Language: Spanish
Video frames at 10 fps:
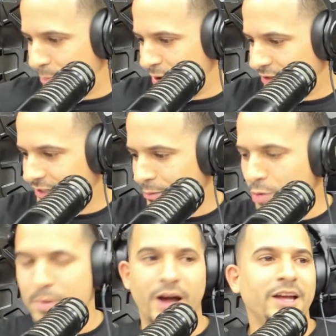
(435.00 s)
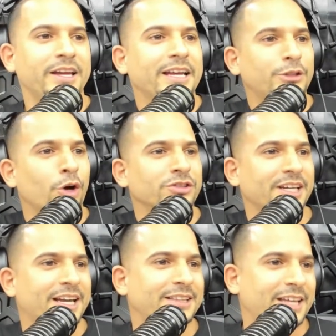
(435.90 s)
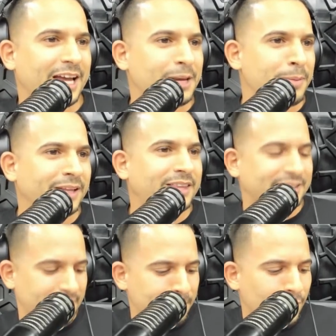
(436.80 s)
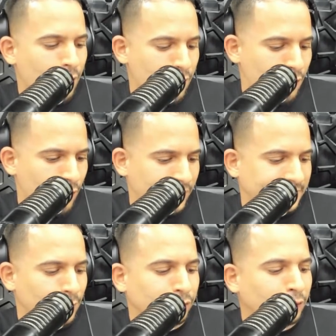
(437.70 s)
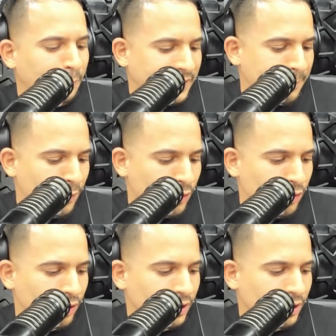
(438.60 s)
espérate, esta bomba. y entonces que te alimenta siempre con, que te gusta tu pica pollo.